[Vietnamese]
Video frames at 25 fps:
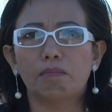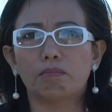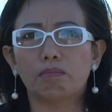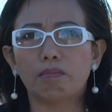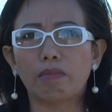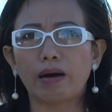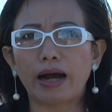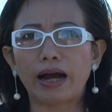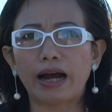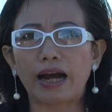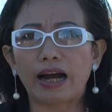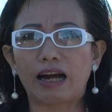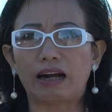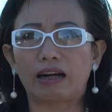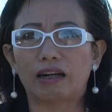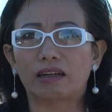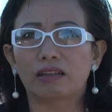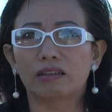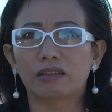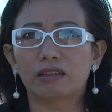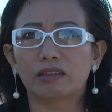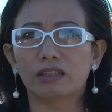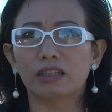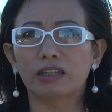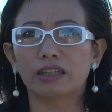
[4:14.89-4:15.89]
mà
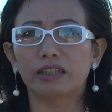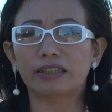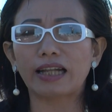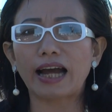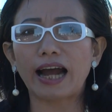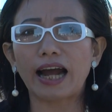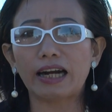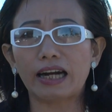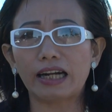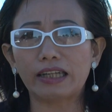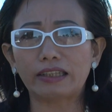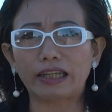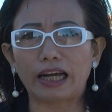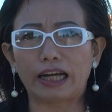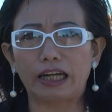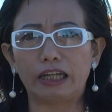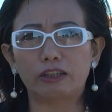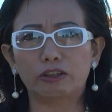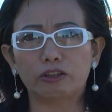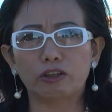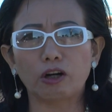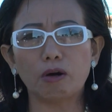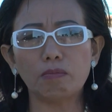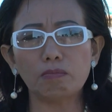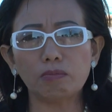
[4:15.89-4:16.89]
người ta đã chạy
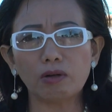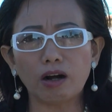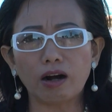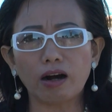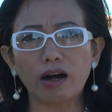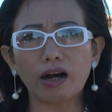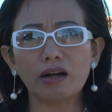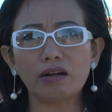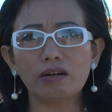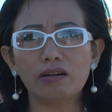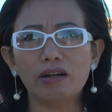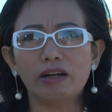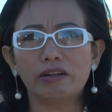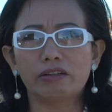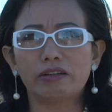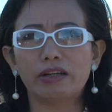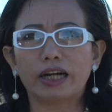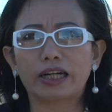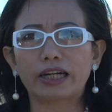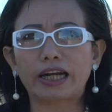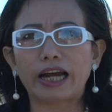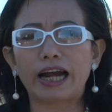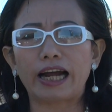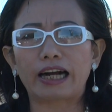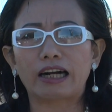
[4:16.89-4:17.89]
trốn nó
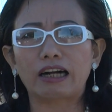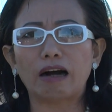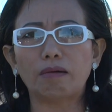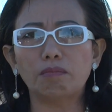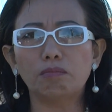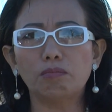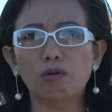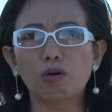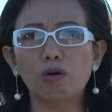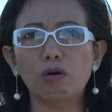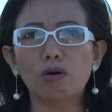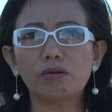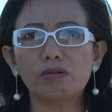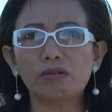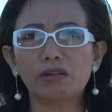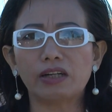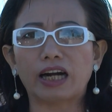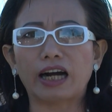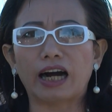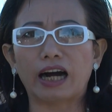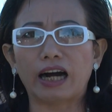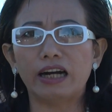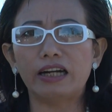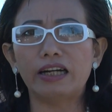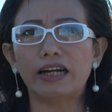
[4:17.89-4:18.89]
và càng không muốn
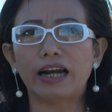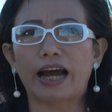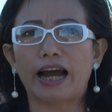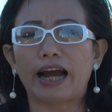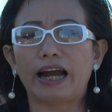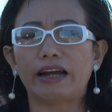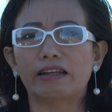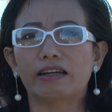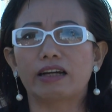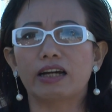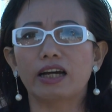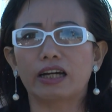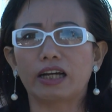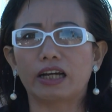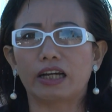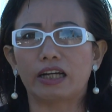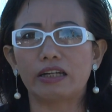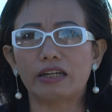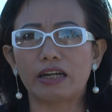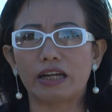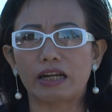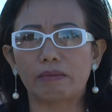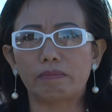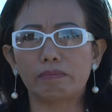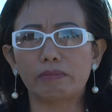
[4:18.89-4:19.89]
gợi lại những cái kỷ
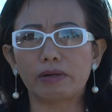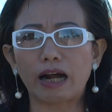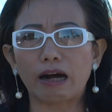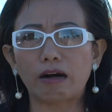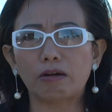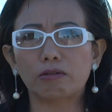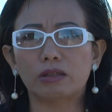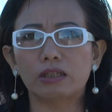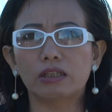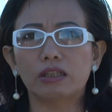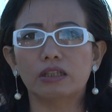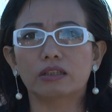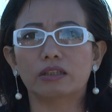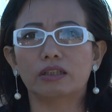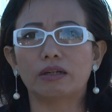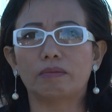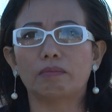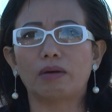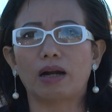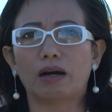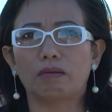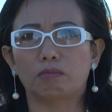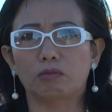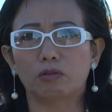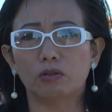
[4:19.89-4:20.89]
niệm đau thương
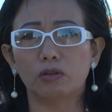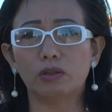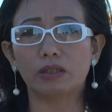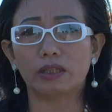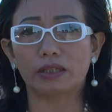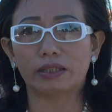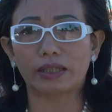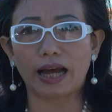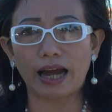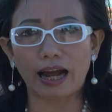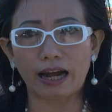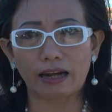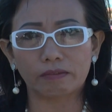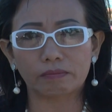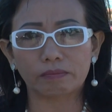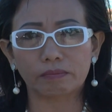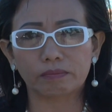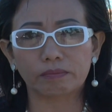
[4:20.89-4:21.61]
trong lòng của người ta